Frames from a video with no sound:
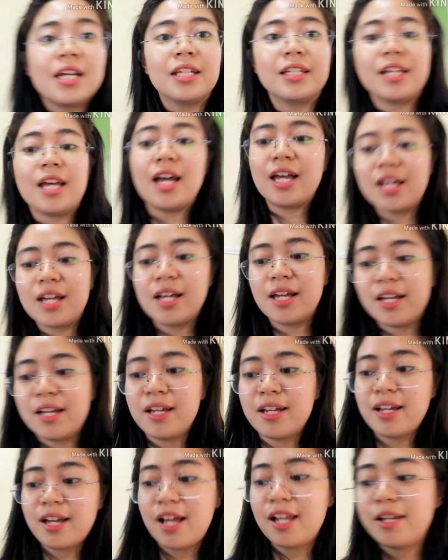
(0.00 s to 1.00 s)
na
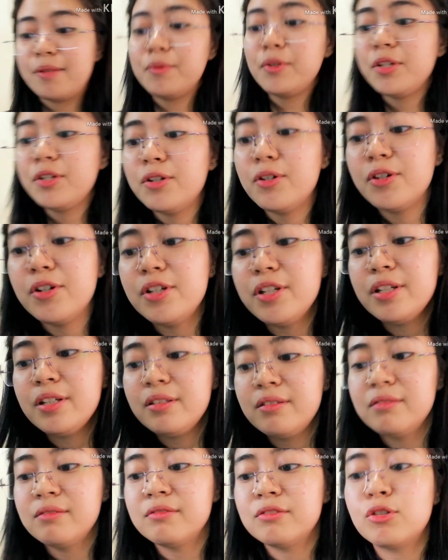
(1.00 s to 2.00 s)
alam niyo yon
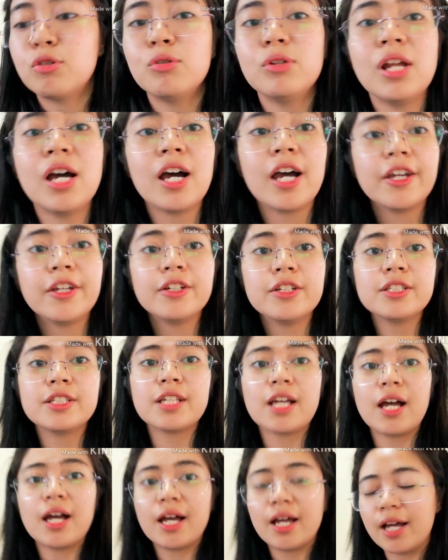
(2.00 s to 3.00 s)
kulang kayo
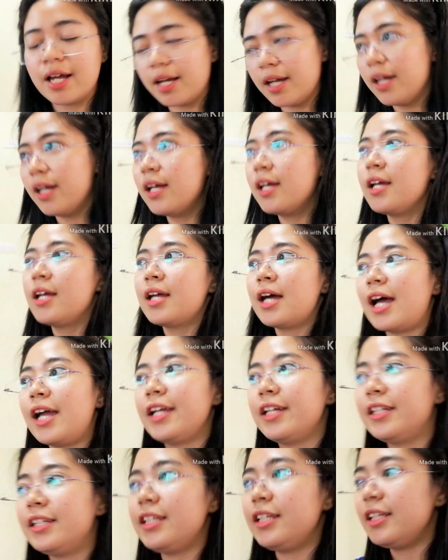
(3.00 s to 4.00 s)
sa
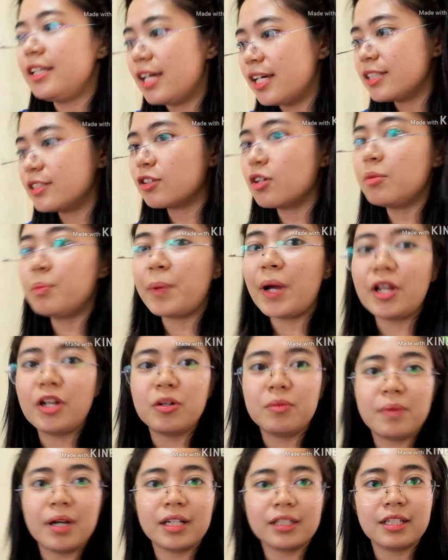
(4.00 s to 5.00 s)
ideas kung paano
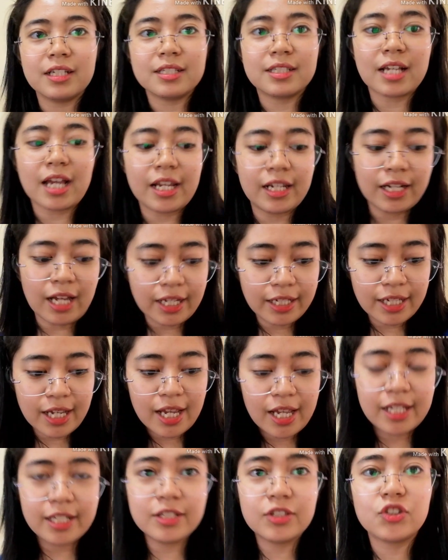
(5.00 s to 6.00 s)
mag-design.
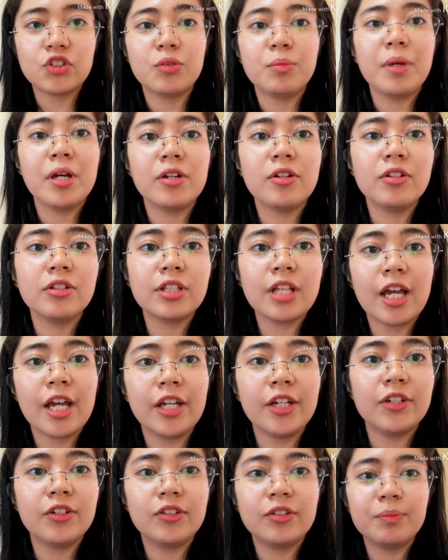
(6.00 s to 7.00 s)
Ayan. So, meron
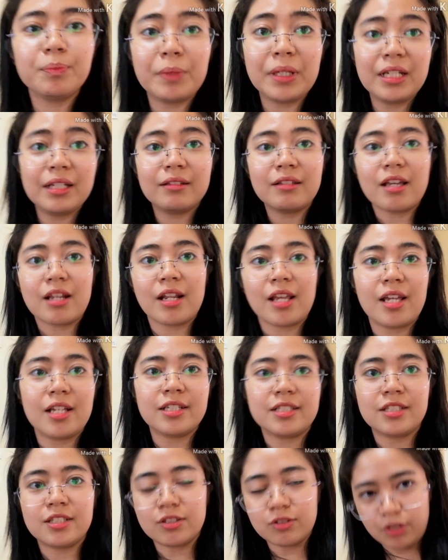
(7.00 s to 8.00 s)
tayong
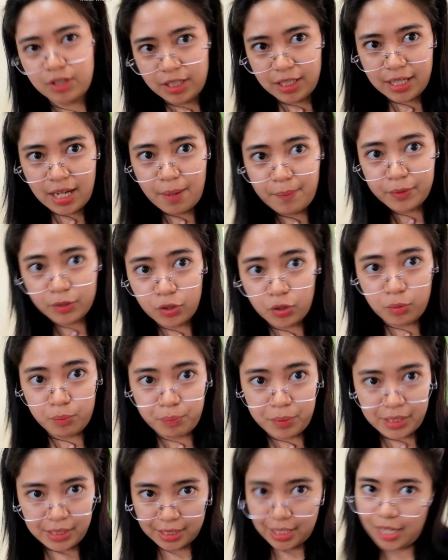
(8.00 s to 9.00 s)
Pinterest. So, ginagamit ko yung
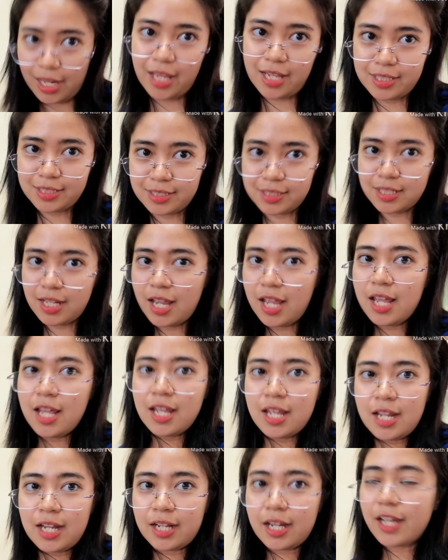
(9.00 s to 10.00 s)
Pinterest.
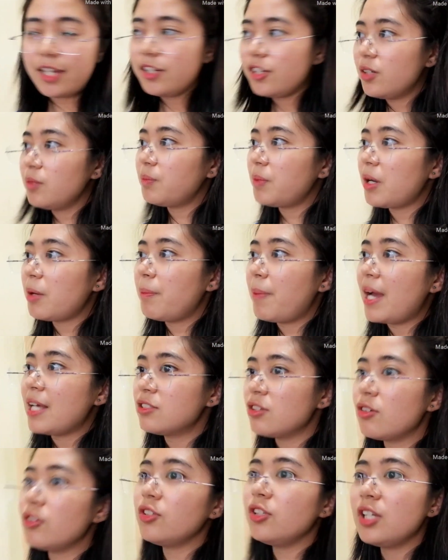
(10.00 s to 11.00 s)
Ngayon,
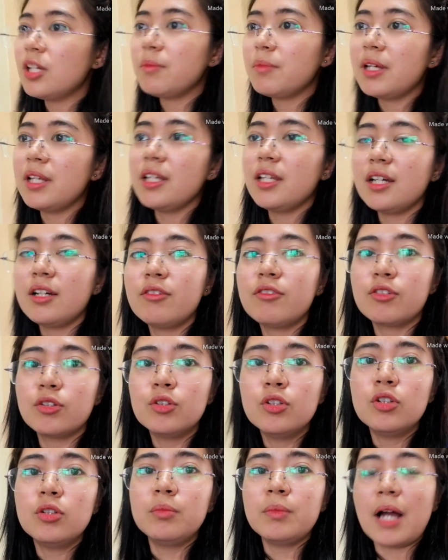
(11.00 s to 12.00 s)
pagpasok nyo naman ng
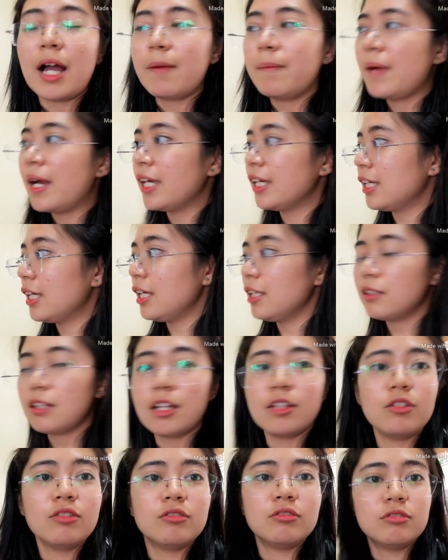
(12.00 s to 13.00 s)
room, ang makikita
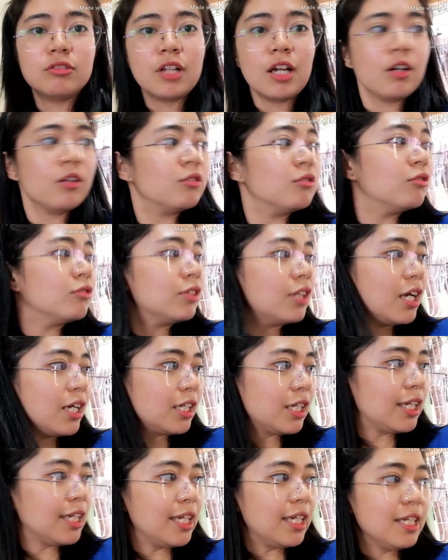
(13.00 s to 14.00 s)
niyo unang-una
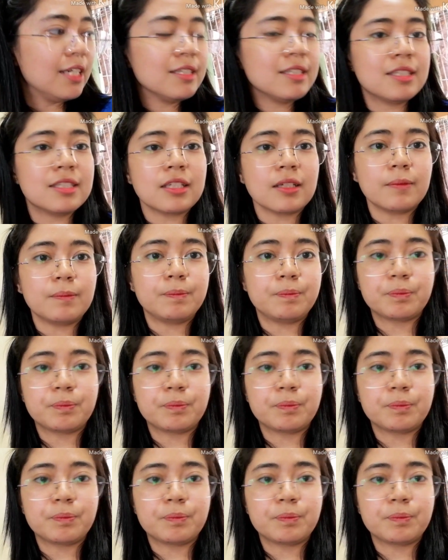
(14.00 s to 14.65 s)
is